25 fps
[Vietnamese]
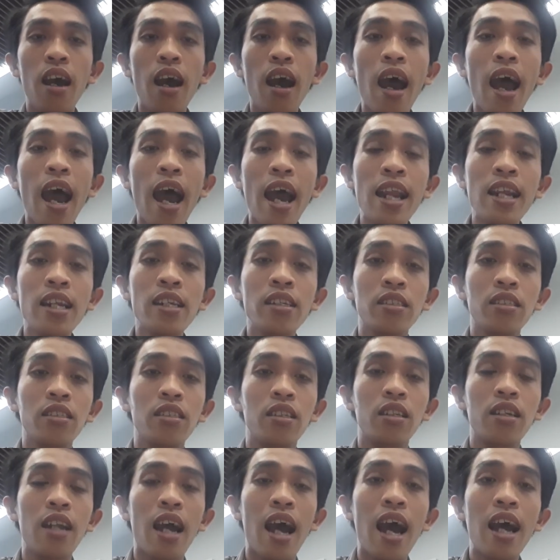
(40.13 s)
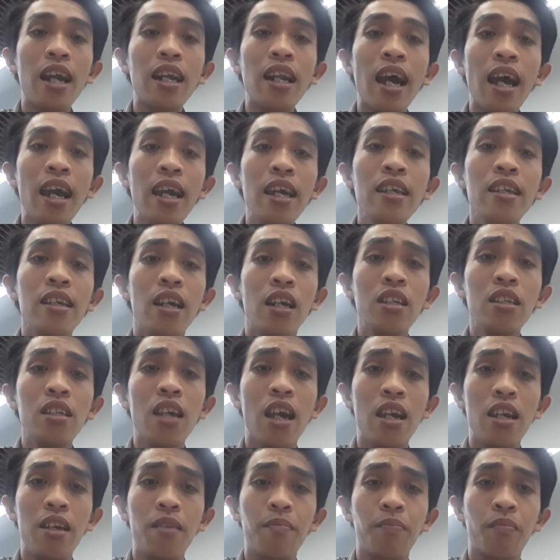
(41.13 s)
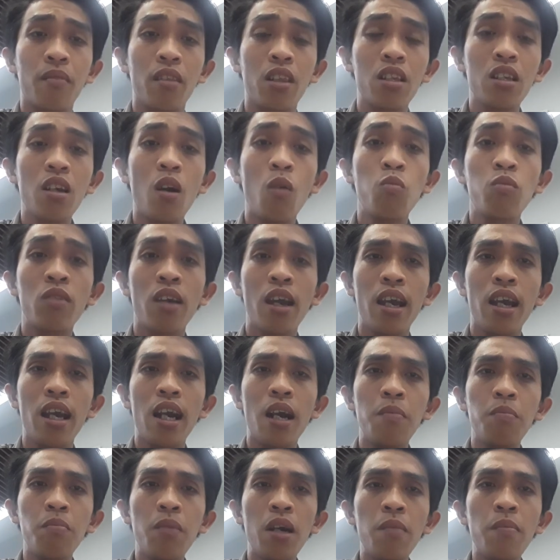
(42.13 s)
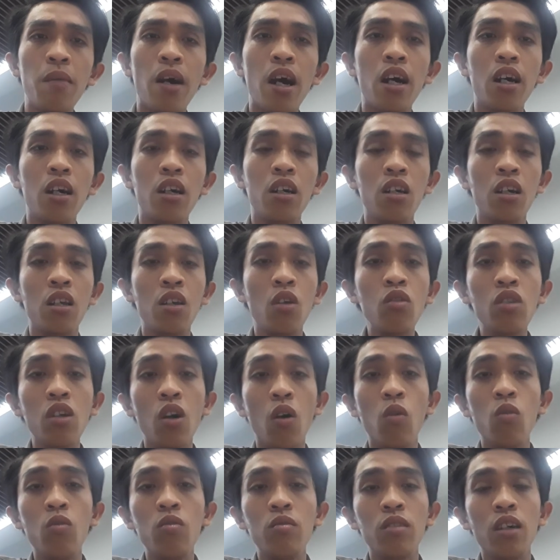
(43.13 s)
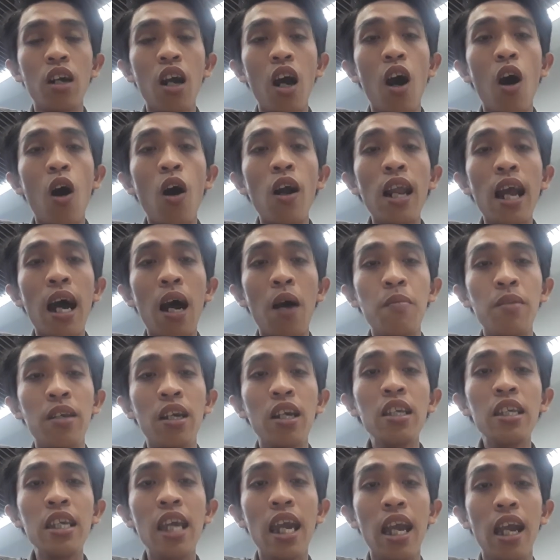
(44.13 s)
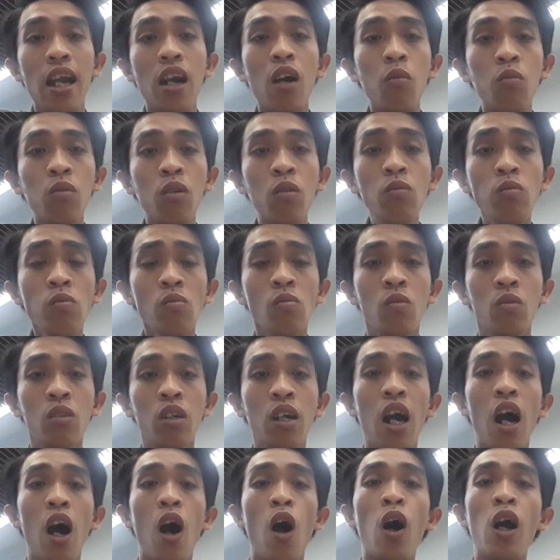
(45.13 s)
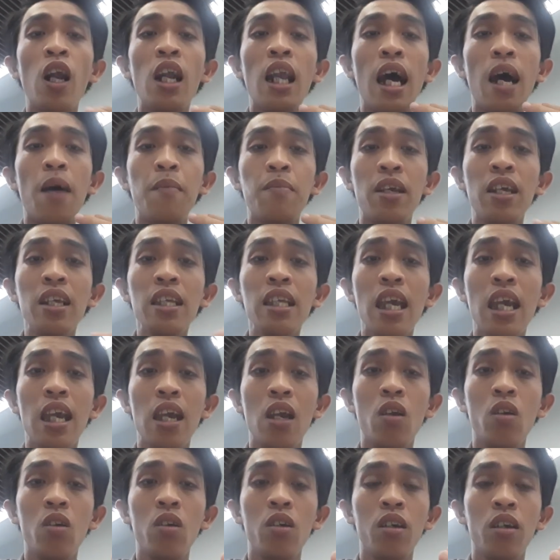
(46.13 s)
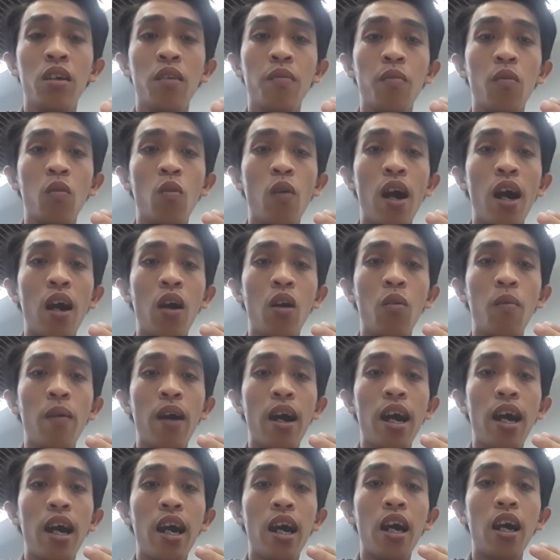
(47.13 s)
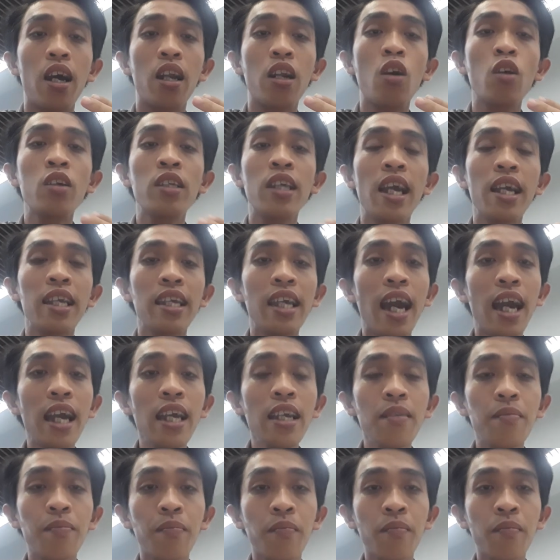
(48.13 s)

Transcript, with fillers: anh đã thấy những gì trong thiền âm bên bờ vũ trụ họ làm những gì không đúng họ làm những gì và và nó sai trái